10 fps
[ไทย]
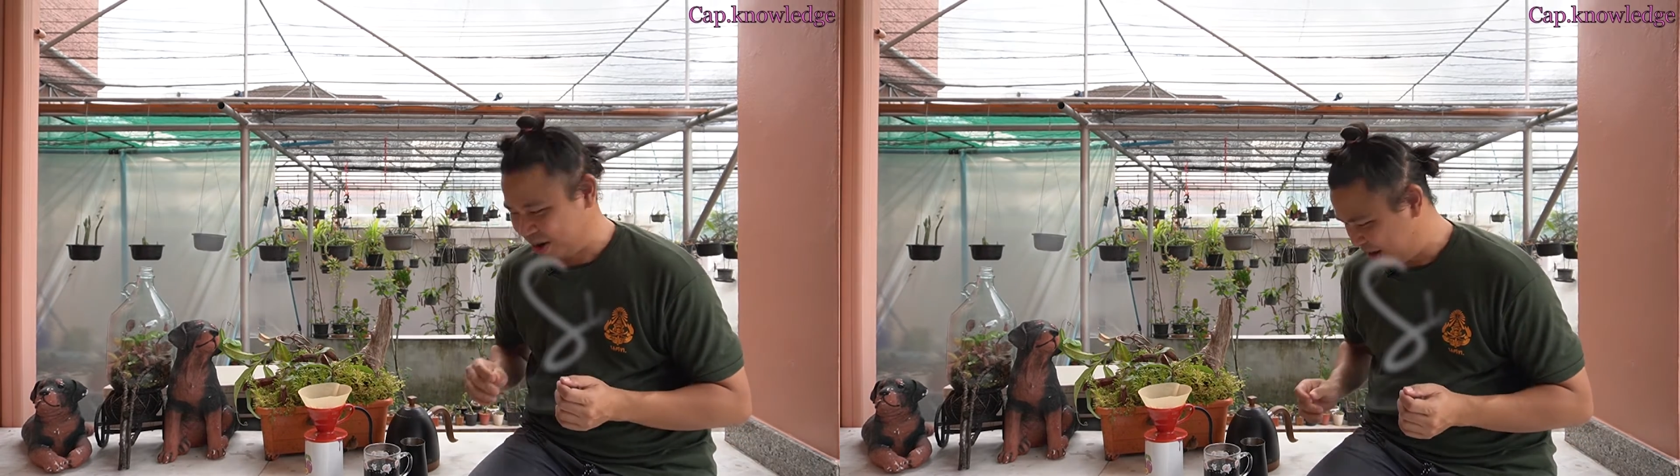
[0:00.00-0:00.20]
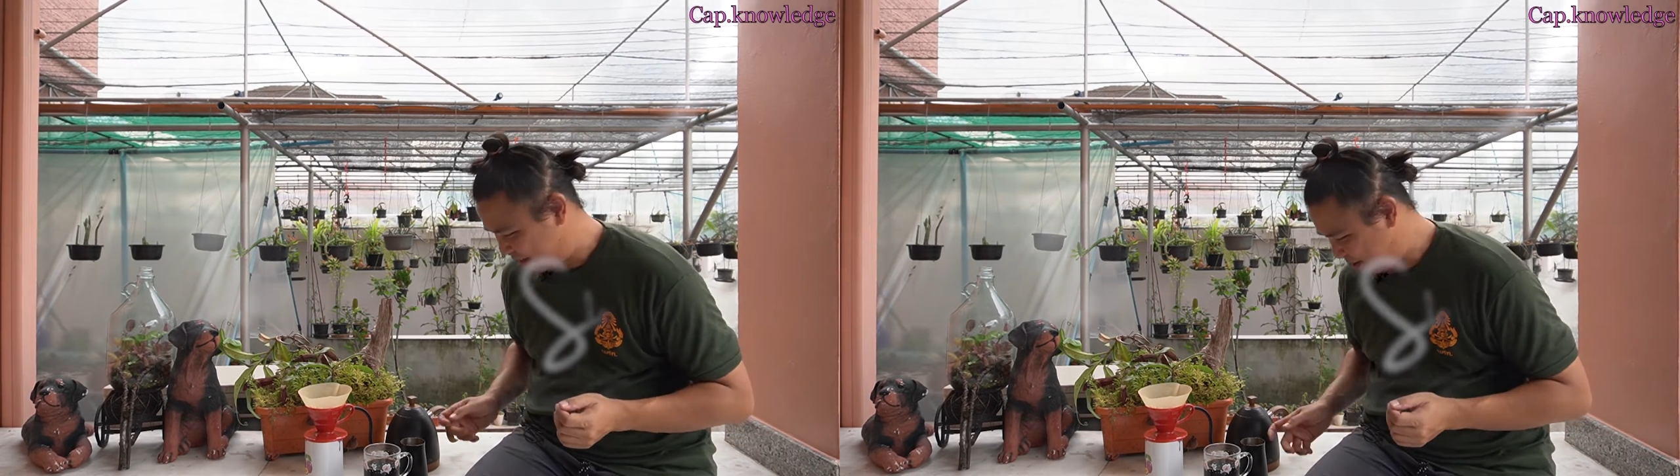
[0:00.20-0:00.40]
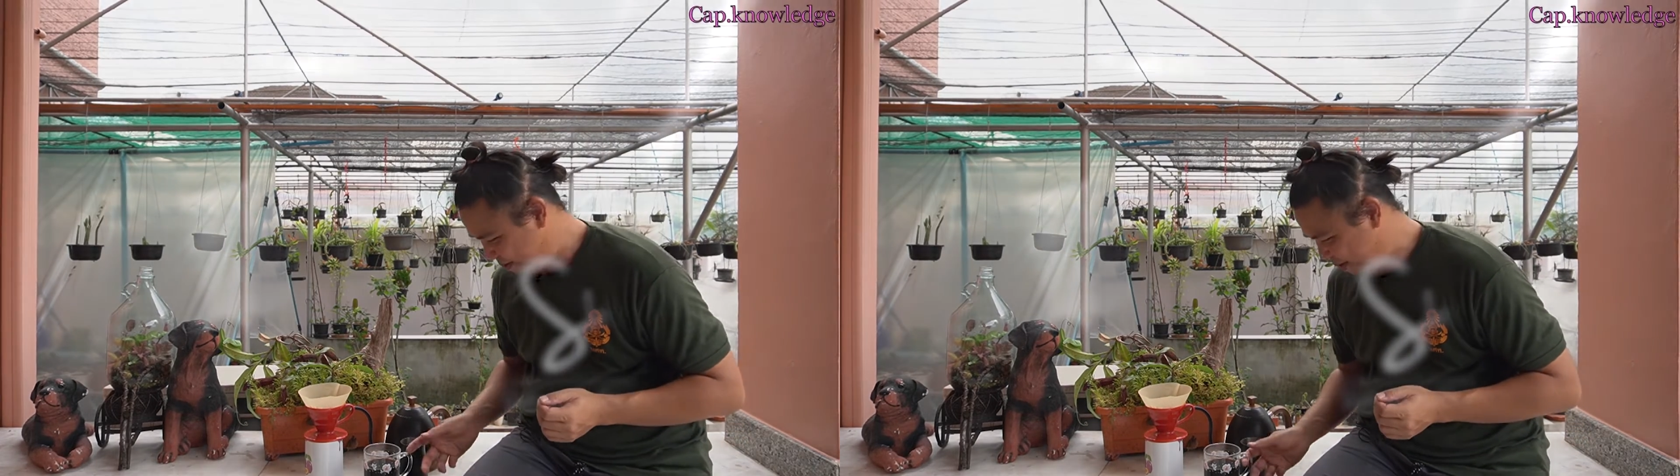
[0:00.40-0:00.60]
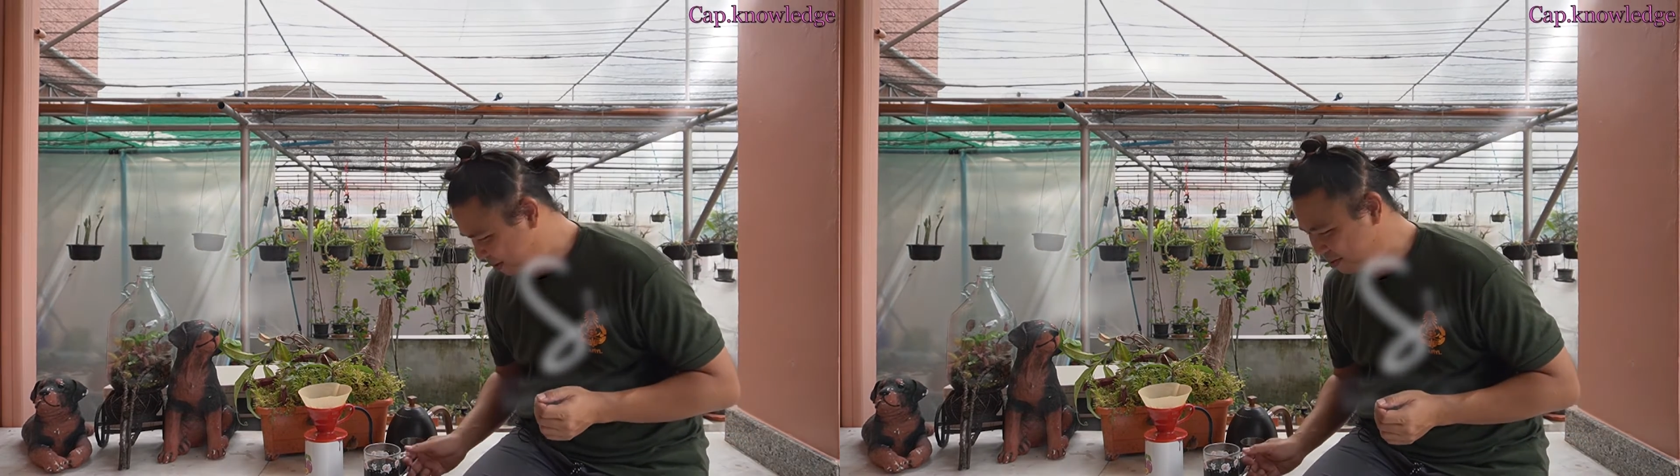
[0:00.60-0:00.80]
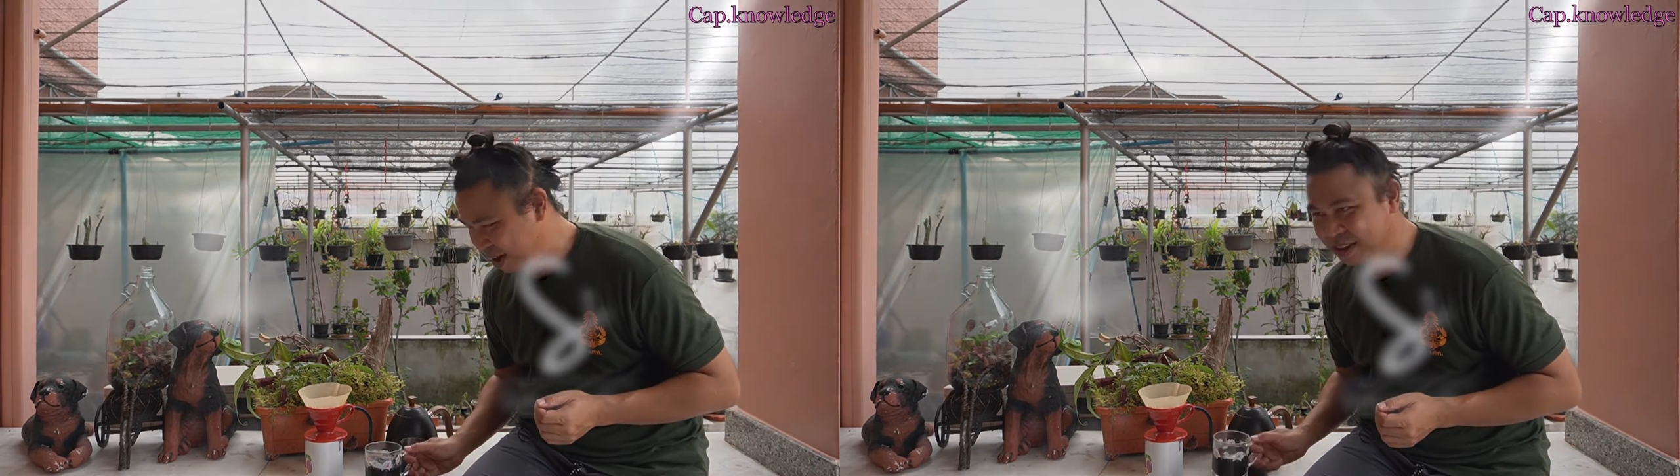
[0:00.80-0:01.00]
นี่ครับ
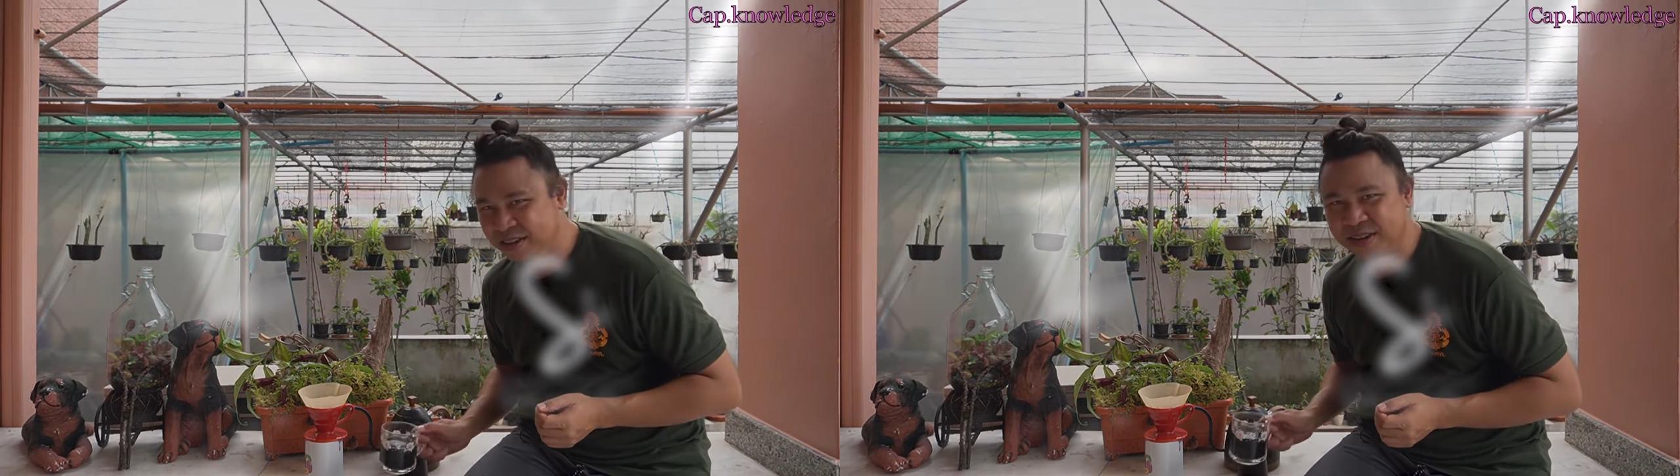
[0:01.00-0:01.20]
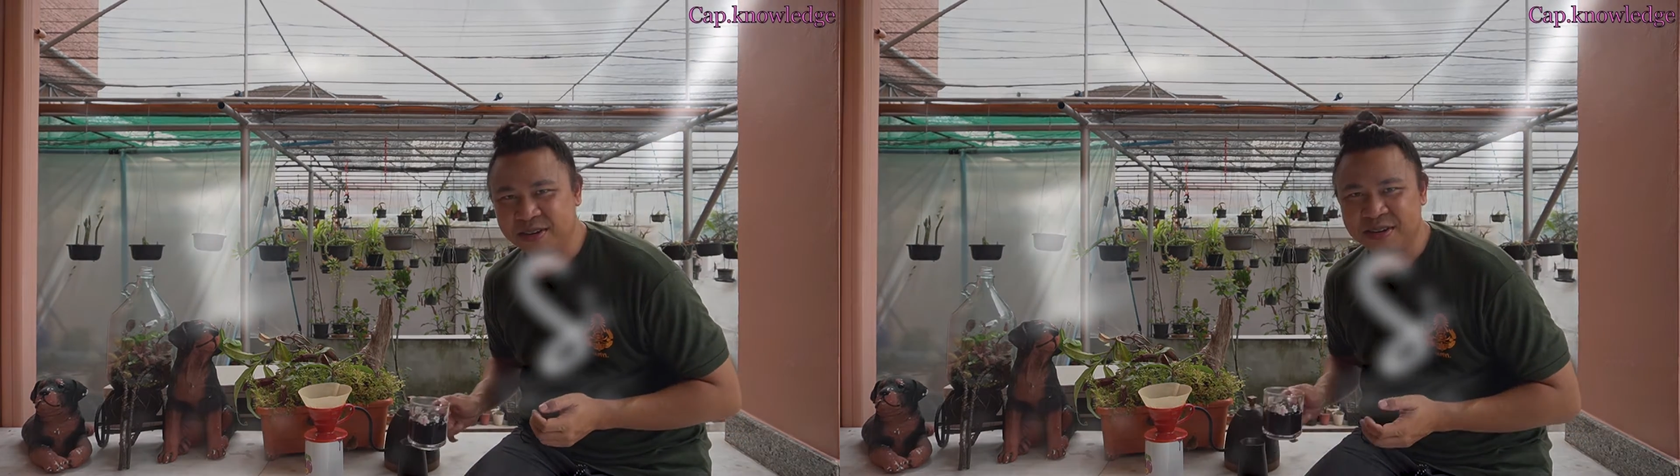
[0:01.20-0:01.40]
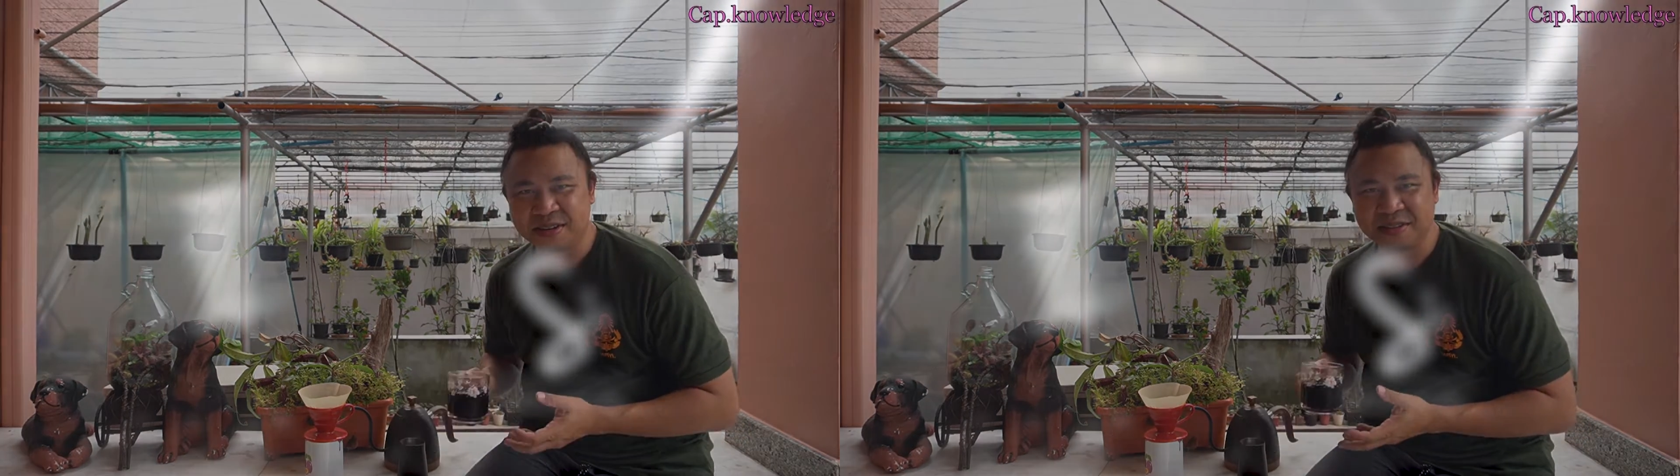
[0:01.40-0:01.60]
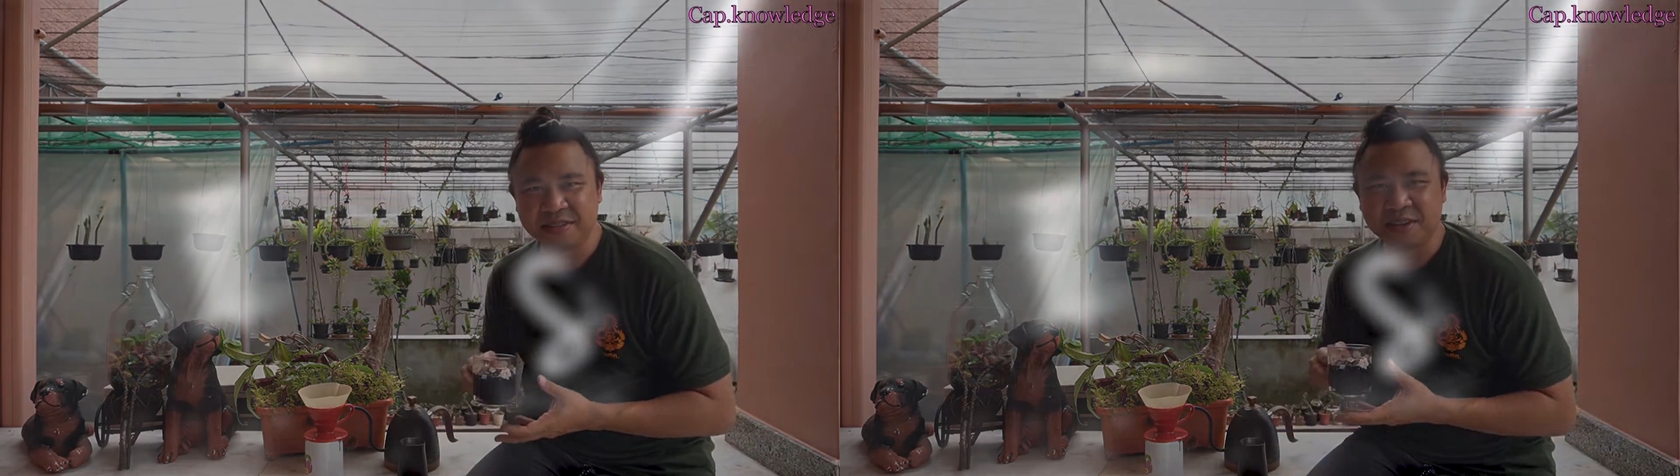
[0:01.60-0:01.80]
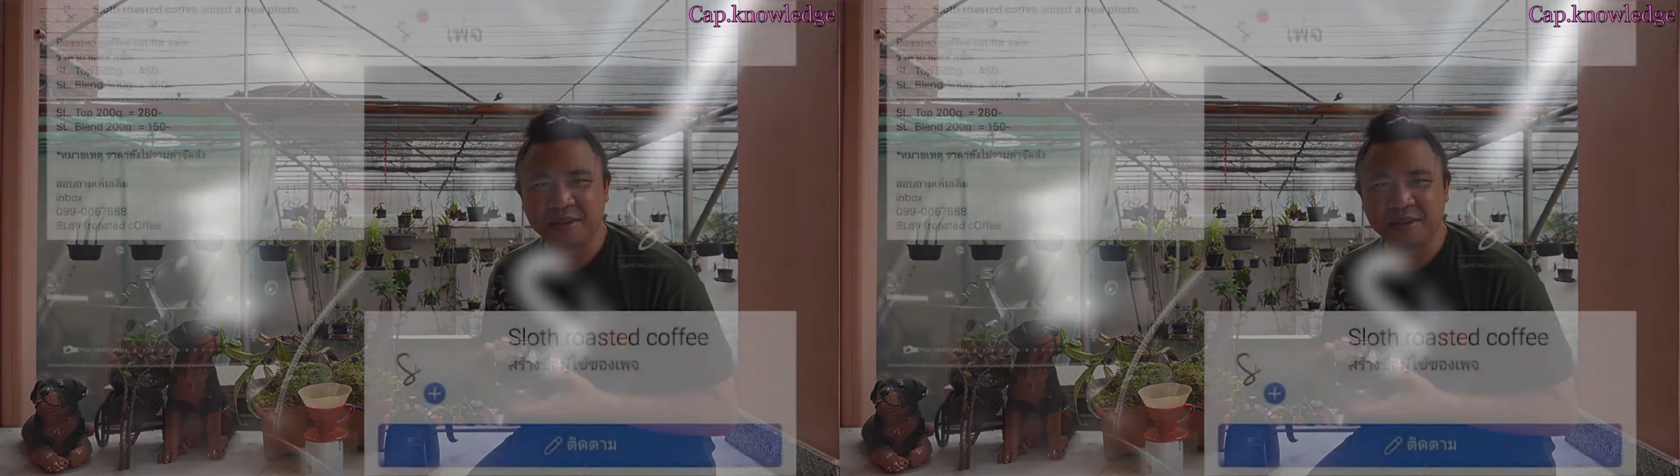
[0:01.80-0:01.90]
กาแฟสล็อตลอสเซ็